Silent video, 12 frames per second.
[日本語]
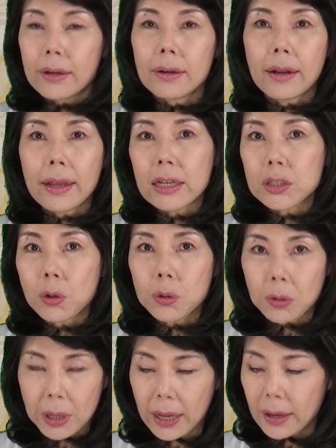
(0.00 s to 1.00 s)
令状
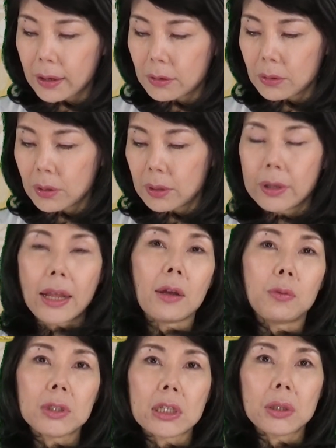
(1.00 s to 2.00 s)
の令
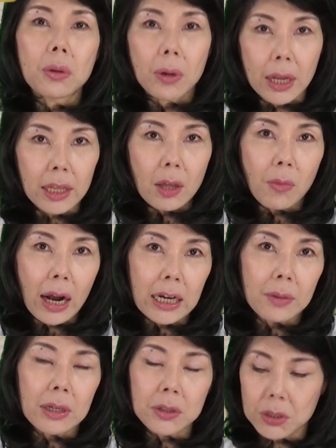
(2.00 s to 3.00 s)
霊婦人の霊でもあ
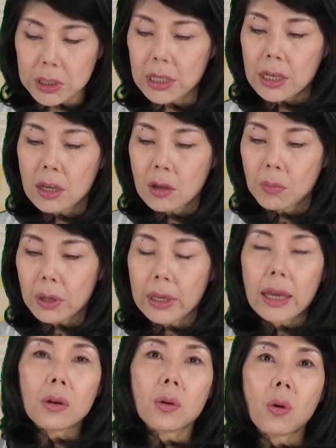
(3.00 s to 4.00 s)
りますし、ま
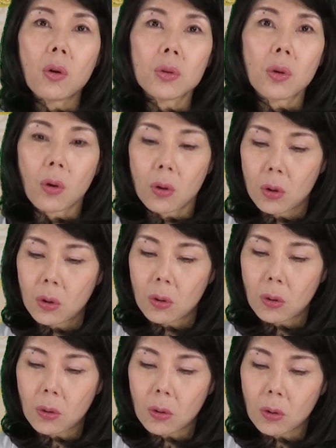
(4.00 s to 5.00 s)
元号の
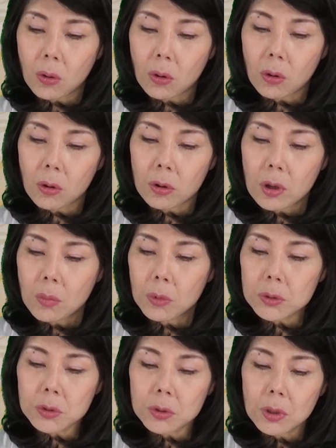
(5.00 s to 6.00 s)

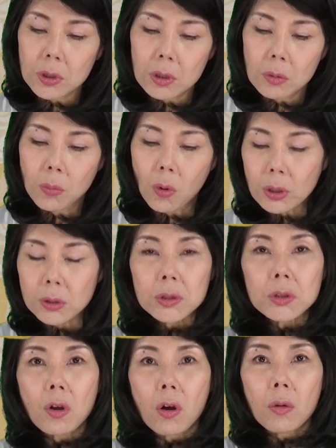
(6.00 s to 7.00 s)
持つもう一
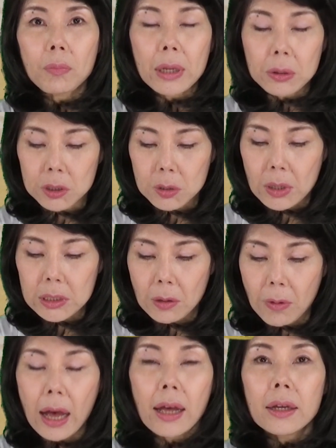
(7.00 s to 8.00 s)
つの面としまし
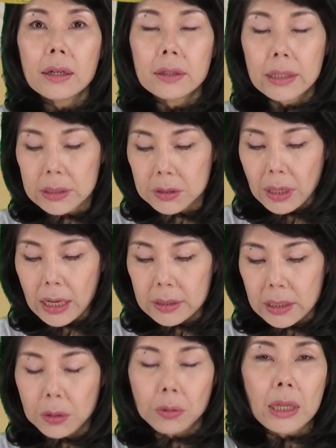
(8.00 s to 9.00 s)
ては律令
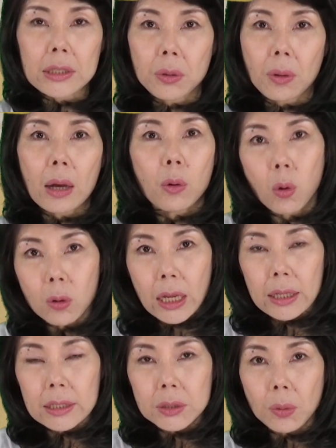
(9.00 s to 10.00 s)
制度ですとか号
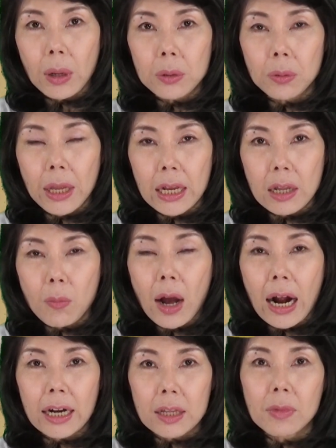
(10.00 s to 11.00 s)
令ですとかの例で
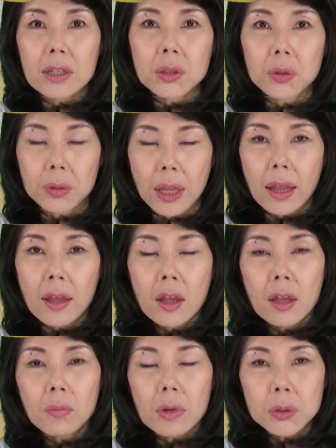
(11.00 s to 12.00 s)
もありますので、
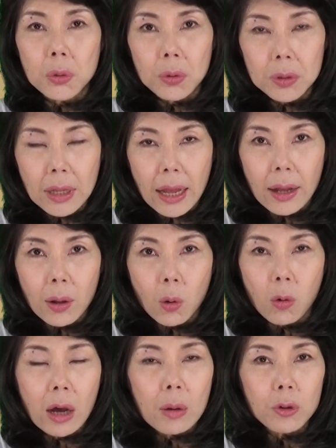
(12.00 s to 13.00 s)
まあ、そんな
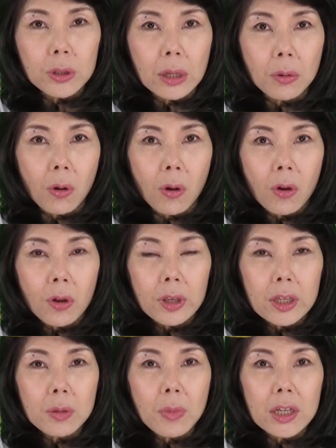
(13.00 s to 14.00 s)
こわもての
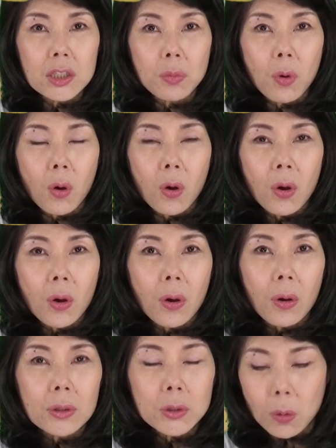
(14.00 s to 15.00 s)
イメージも
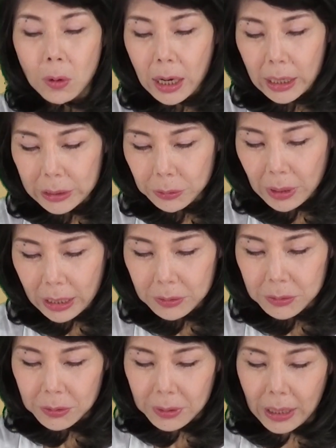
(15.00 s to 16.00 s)
そこはかとな
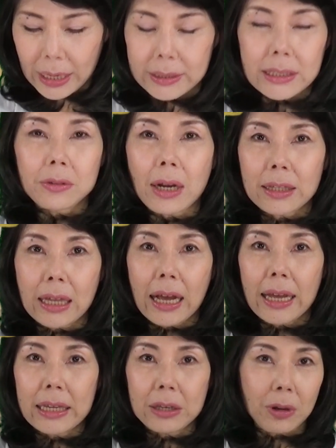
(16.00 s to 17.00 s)
く感じる方
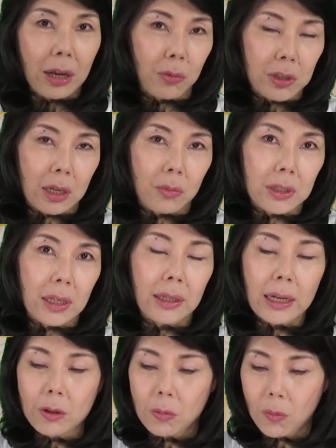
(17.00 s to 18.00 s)
がいるかもしれません
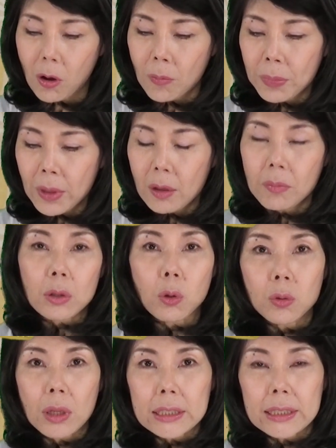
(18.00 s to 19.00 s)
けれども、まあ、
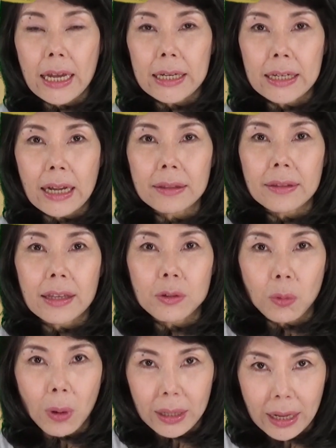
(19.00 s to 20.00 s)
どんな時代になってい
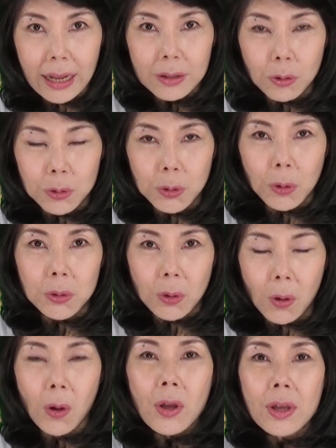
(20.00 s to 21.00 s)
くのかなというこ
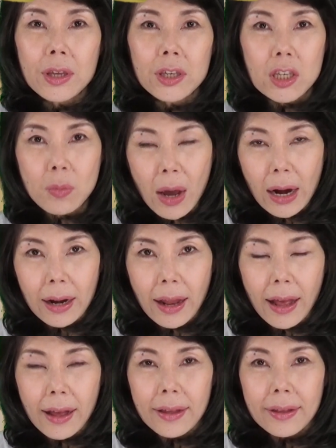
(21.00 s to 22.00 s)
とを今か
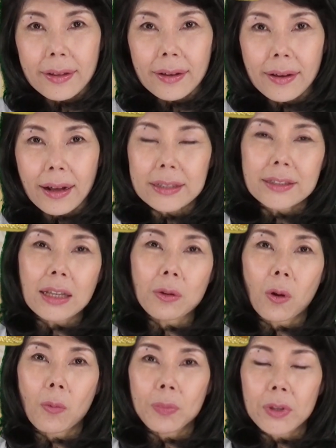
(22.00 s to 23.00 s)
らかつて
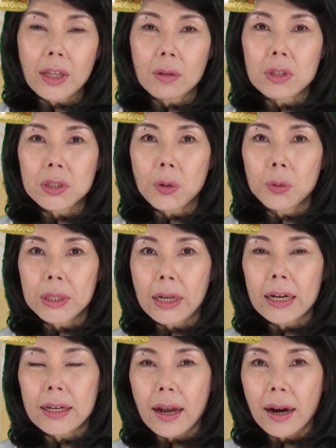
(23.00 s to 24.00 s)
の来た道を振り
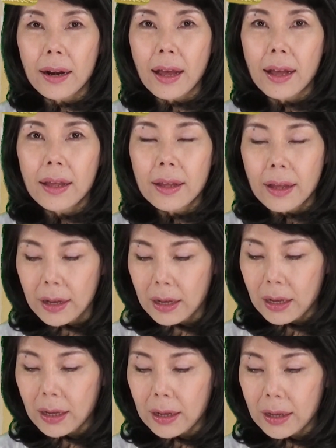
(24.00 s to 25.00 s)
返りながら
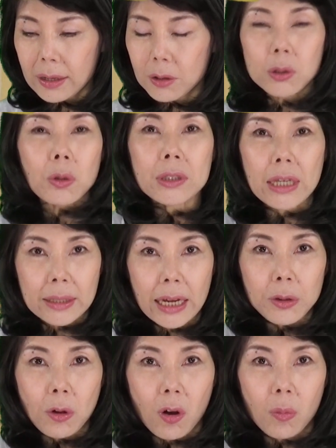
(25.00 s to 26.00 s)
あ予想していき
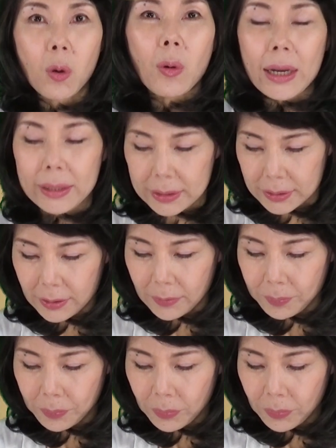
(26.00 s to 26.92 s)
たいと思うわけです。